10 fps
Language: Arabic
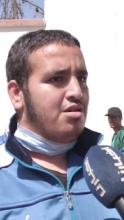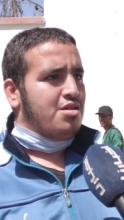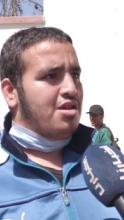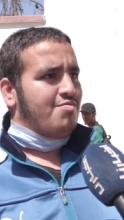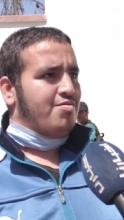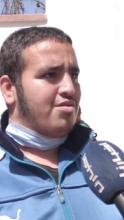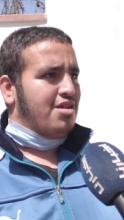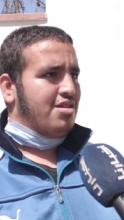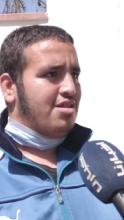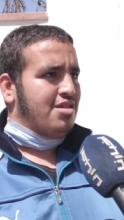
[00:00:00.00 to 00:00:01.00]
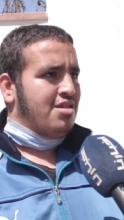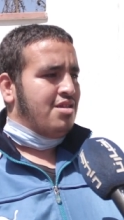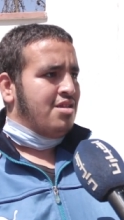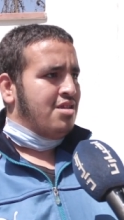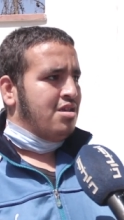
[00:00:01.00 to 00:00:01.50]
سهل من الوطني شحال
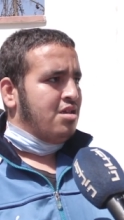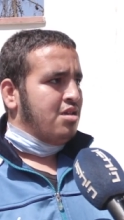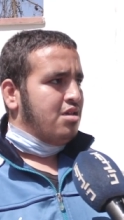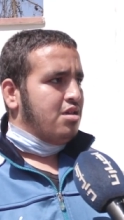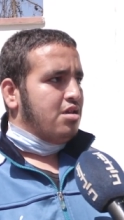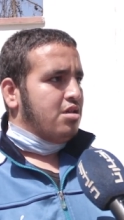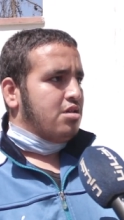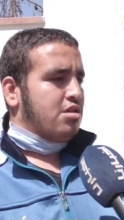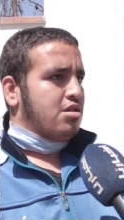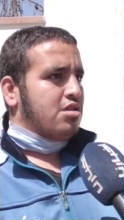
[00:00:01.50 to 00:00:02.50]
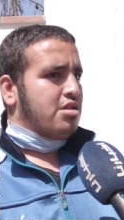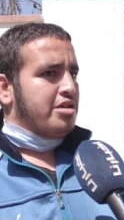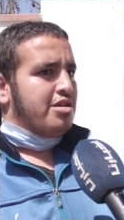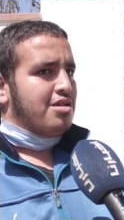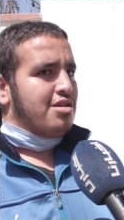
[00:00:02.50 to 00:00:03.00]
شحال تقدر تجيب تفاد شحال نقطه تقدر
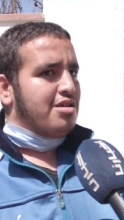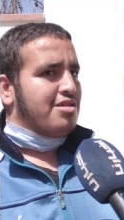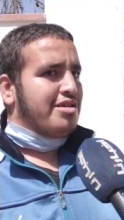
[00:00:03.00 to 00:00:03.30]
تجيب هذا